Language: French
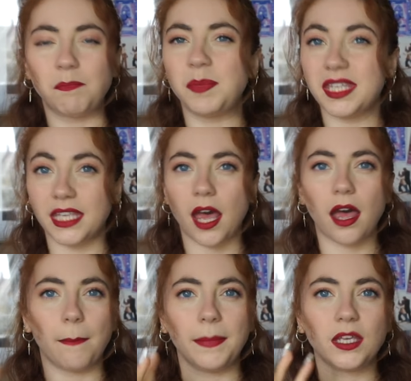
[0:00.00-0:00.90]
bizarre,
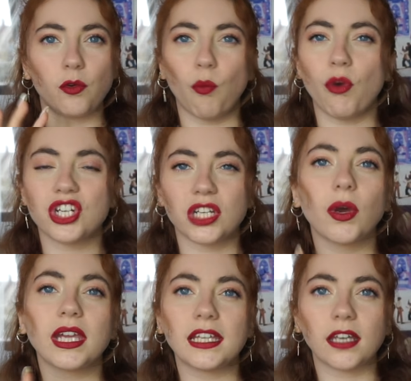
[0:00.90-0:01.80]
mais que moi
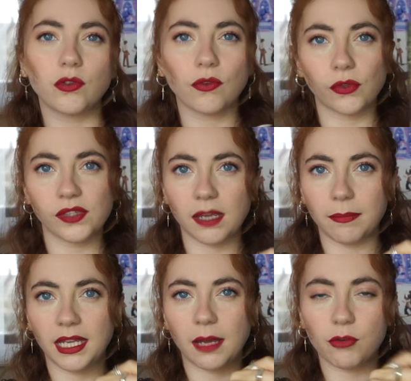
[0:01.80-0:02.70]
j'adore. Il est traduit en français,
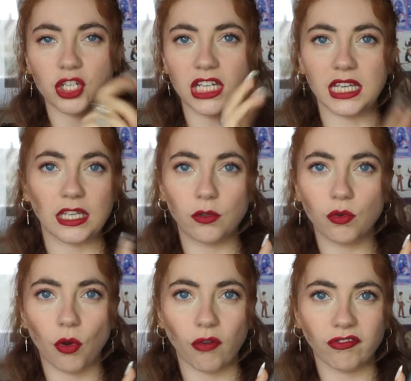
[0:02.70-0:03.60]
mais là, moi, je l'ai que
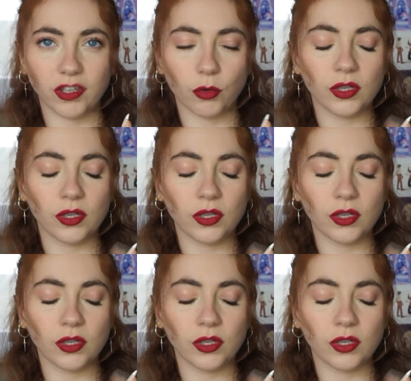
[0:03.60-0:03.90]
en VO.